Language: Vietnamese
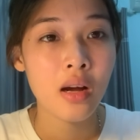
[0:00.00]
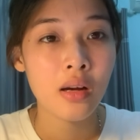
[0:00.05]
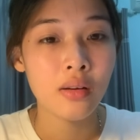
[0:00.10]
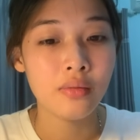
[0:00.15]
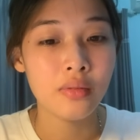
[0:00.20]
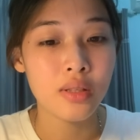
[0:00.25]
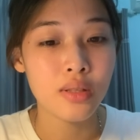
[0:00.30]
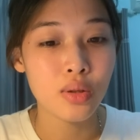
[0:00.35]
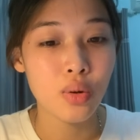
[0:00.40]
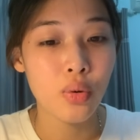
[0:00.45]

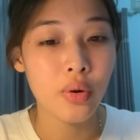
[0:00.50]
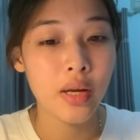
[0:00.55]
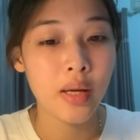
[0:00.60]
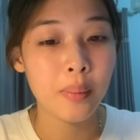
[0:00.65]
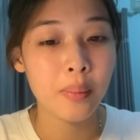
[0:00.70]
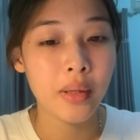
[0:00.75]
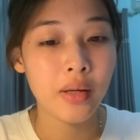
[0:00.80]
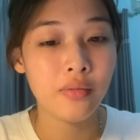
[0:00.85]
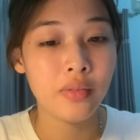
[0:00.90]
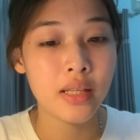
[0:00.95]
Vừa rồi
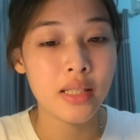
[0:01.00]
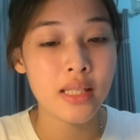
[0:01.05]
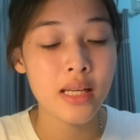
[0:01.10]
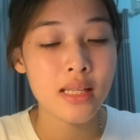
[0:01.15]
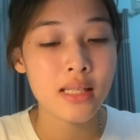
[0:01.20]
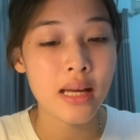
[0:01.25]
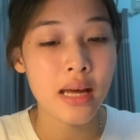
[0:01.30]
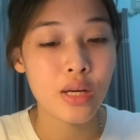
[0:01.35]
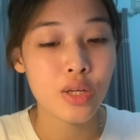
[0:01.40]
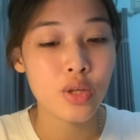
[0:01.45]
mình vừa chia
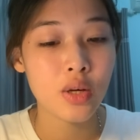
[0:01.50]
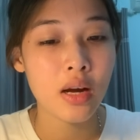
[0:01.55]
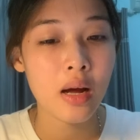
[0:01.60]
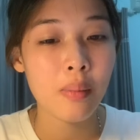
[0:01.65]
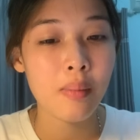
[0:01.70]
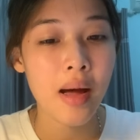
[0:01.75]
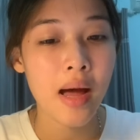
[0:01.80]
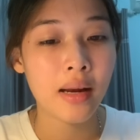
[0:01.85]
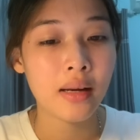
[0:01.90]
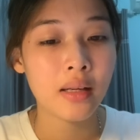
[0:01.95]
sẻ cho các
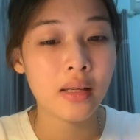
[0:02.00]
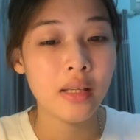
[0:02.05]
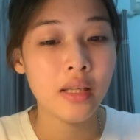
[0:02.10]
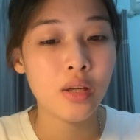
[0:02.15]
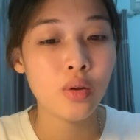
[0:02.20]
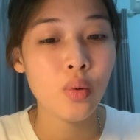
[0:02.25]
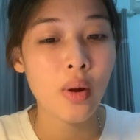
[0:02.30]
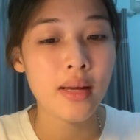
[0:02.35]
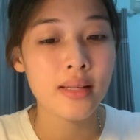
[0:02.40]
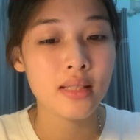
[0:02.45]
bạn
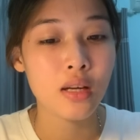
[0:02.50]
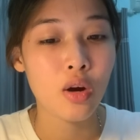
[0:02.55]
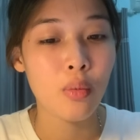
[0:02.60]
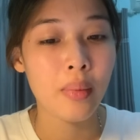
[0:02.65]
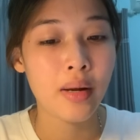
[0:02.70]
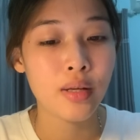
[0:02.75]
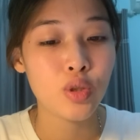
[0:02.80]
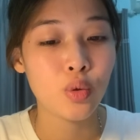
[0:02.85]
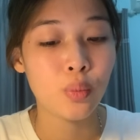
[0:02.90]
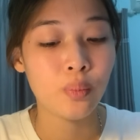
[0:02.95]
những loại dầu
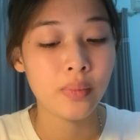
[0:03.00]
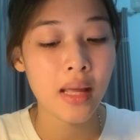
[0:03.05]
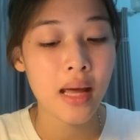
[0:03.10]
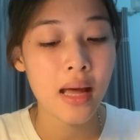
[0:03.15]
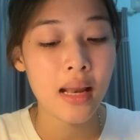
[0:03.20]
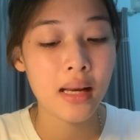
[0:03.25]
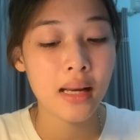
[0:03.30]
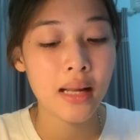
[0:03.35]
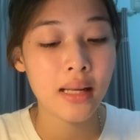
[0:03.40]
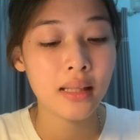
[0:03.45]
mà chúng
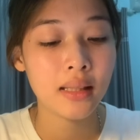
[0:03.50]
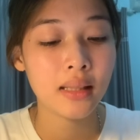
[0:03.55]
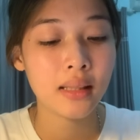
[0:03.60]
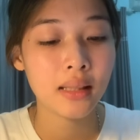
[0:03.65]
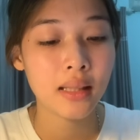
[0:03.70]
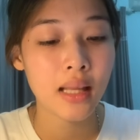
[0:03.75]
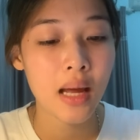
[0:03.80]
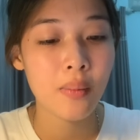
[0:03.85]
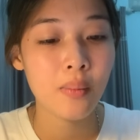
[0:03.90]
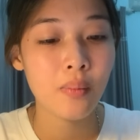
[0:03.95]
ta nên
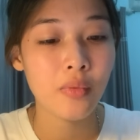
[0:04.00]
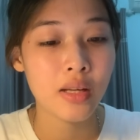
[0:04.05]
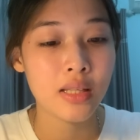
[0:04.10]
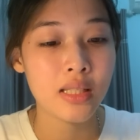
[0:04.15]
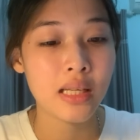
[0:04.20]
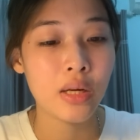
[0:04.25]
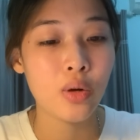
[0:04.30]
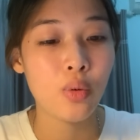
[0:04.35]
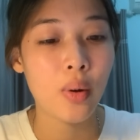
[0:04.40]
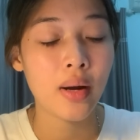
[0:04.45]
thêm vào
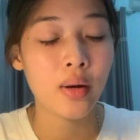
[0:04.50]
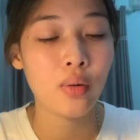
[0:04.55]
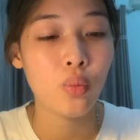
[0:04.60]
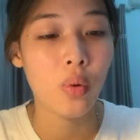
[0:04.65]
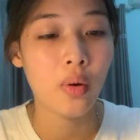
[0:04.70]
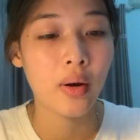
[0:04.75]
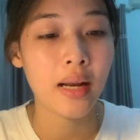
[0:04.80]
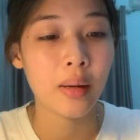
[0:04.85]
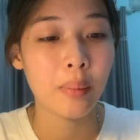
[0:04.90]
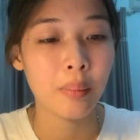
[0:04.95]
chế độ ăn
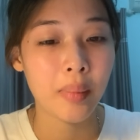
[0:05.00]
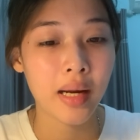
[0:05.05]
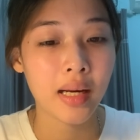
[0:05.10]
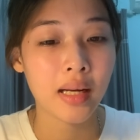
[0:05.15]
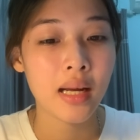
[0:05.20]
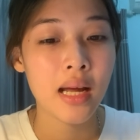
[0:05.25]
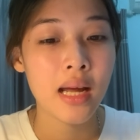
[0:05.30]
uống lành mạnh